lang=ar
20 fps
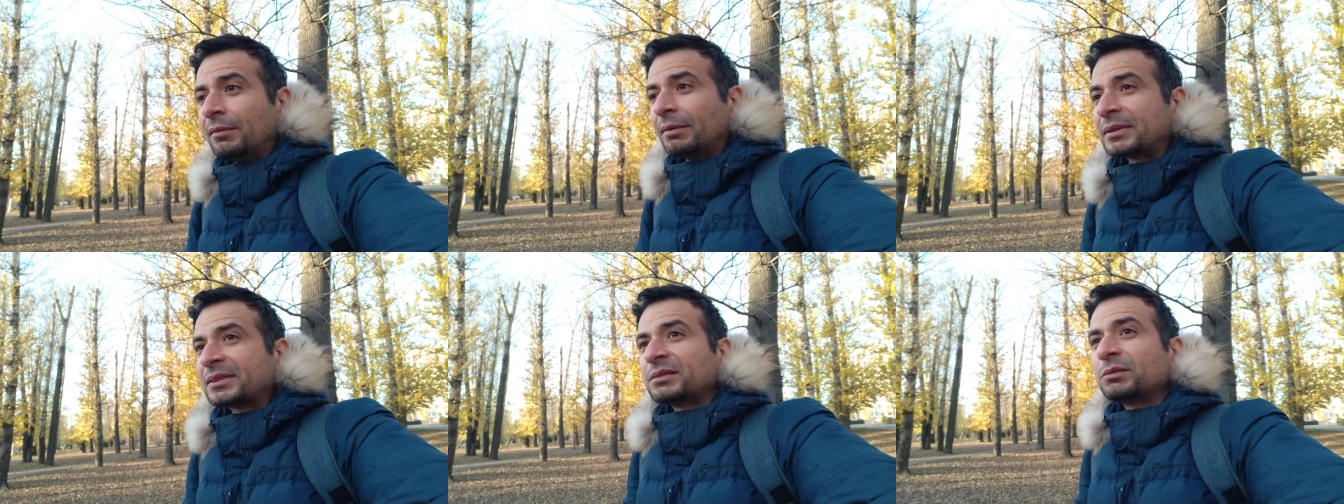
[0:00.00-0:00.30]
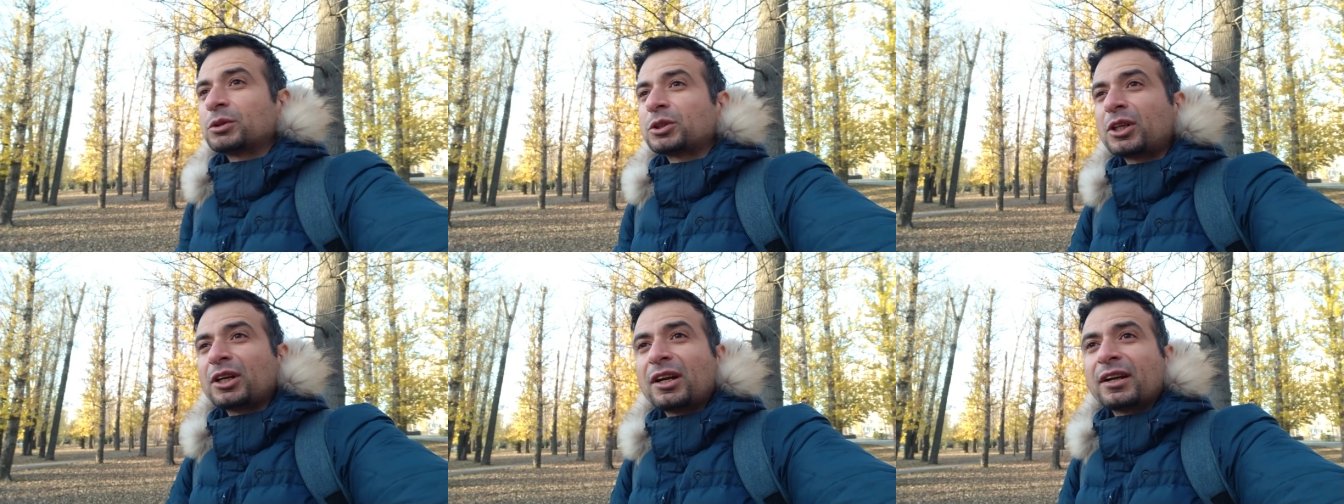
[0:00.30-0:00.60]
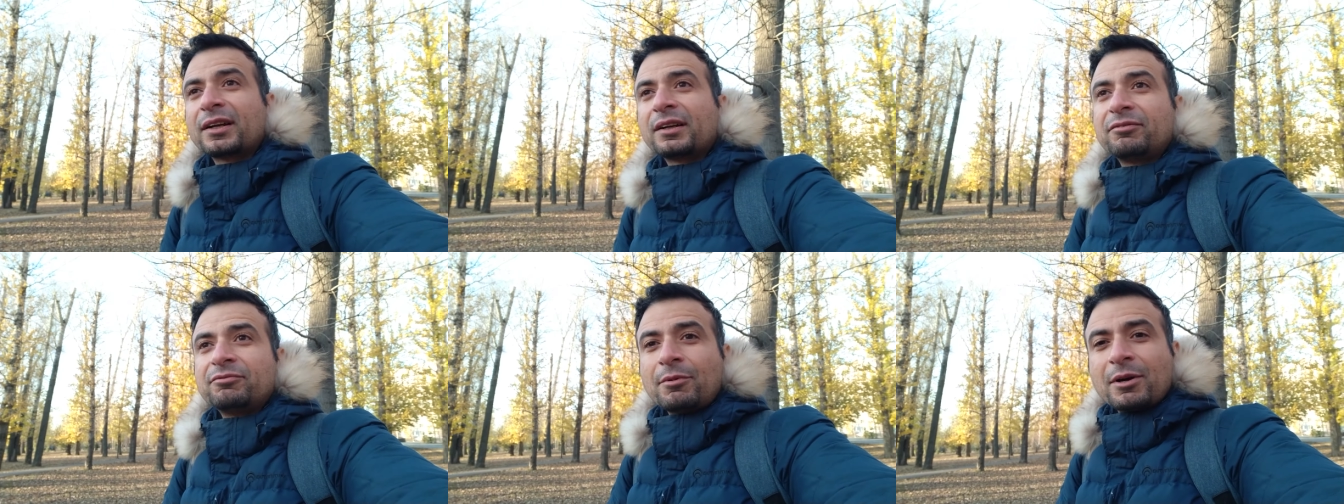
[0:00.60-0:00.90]
بس
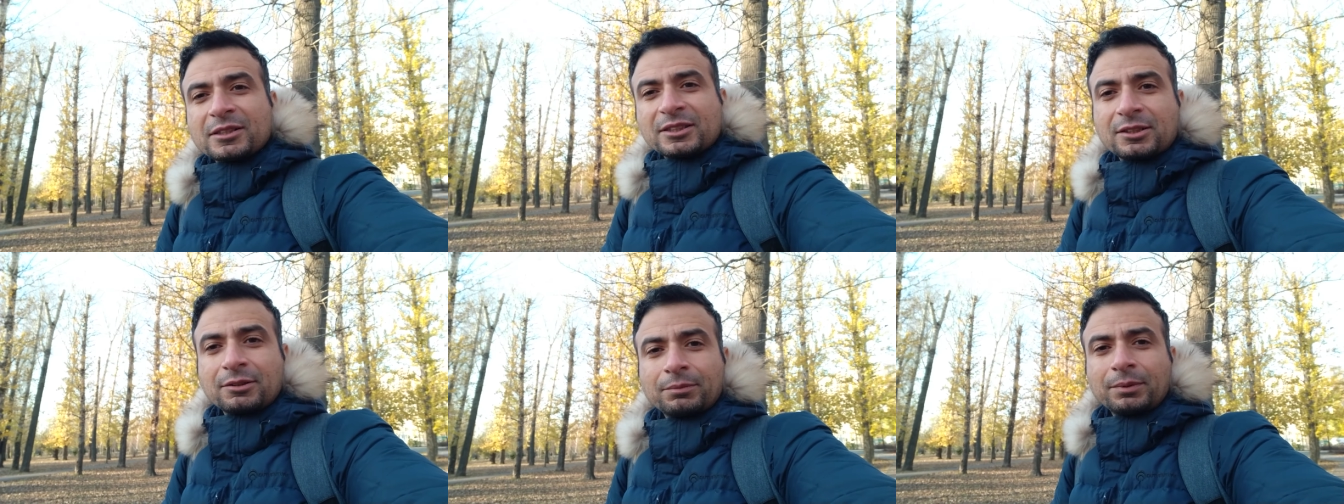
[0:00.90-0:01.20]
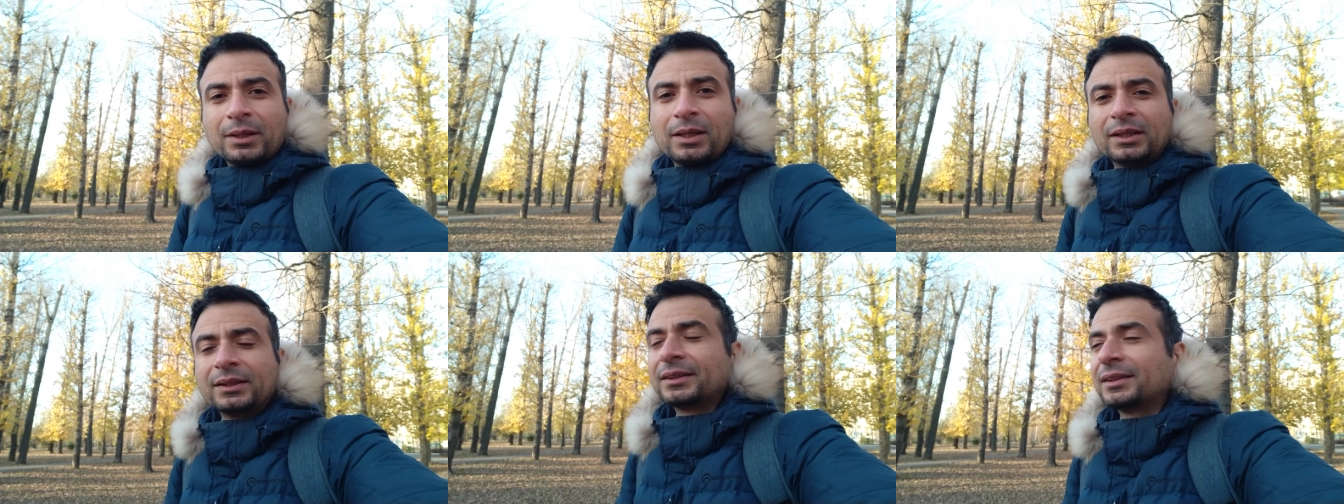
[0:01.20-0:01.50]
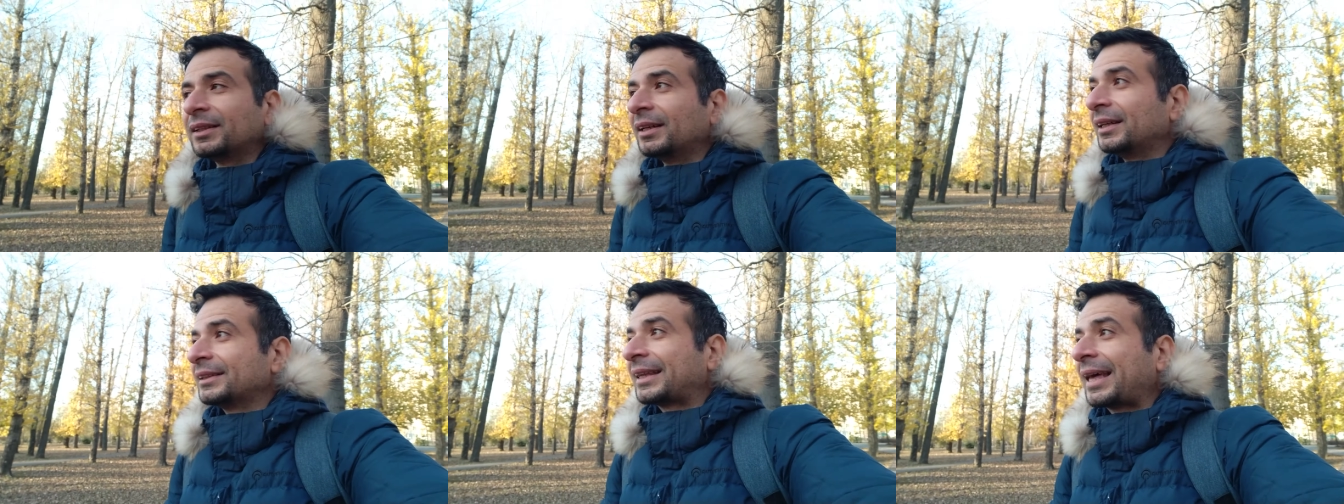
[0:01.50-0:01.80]
المشكله ان في مصر
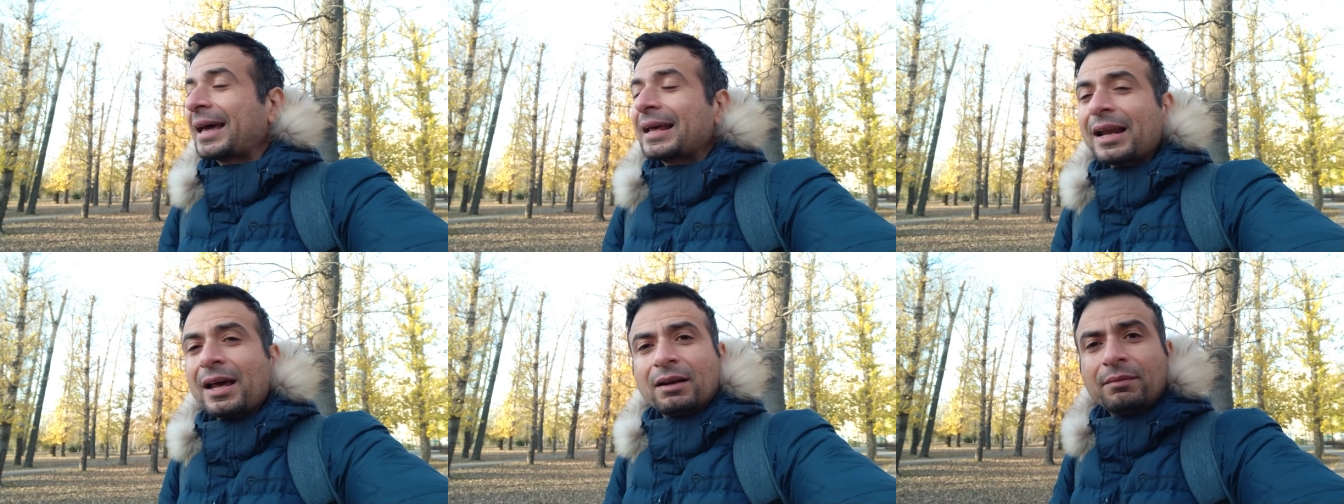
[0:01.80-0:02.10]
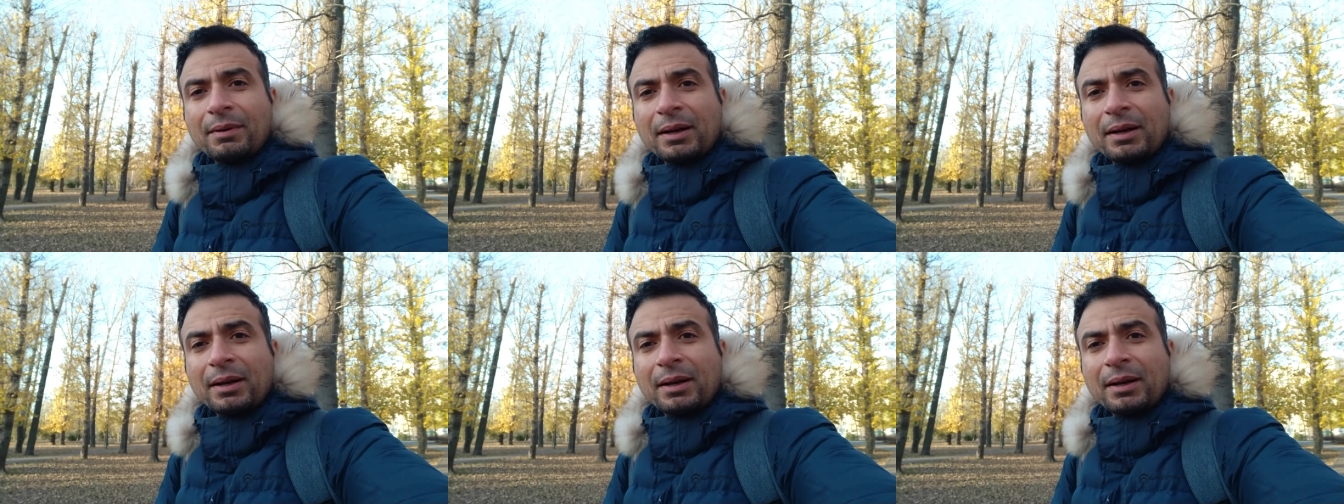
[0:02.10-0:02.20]
ادخالها